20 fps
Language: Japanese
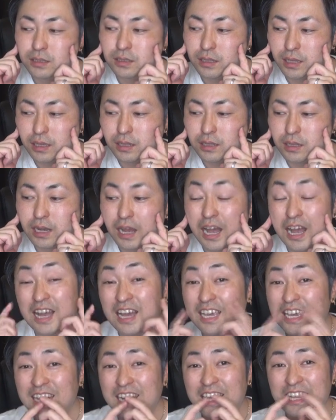ね、なんか歯
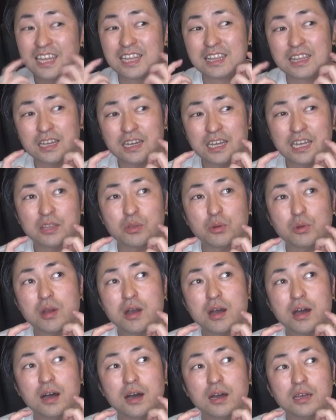が綺麗になったねと
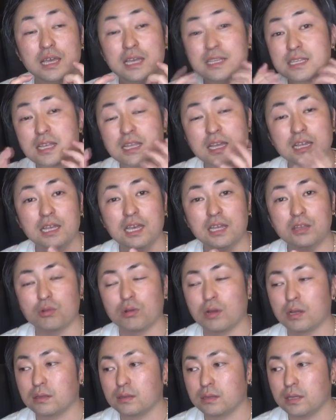か痩せたねと
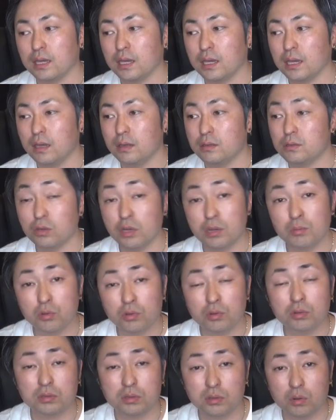かってそれ
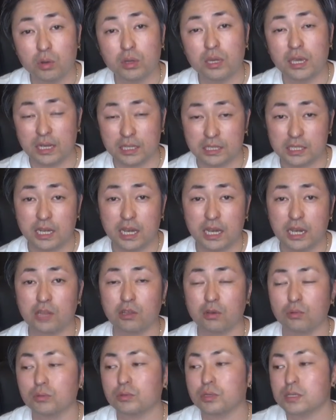も大きな違いだ
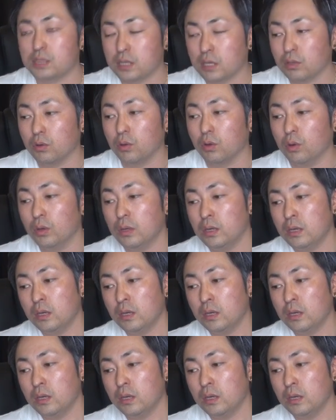と思うんですけど、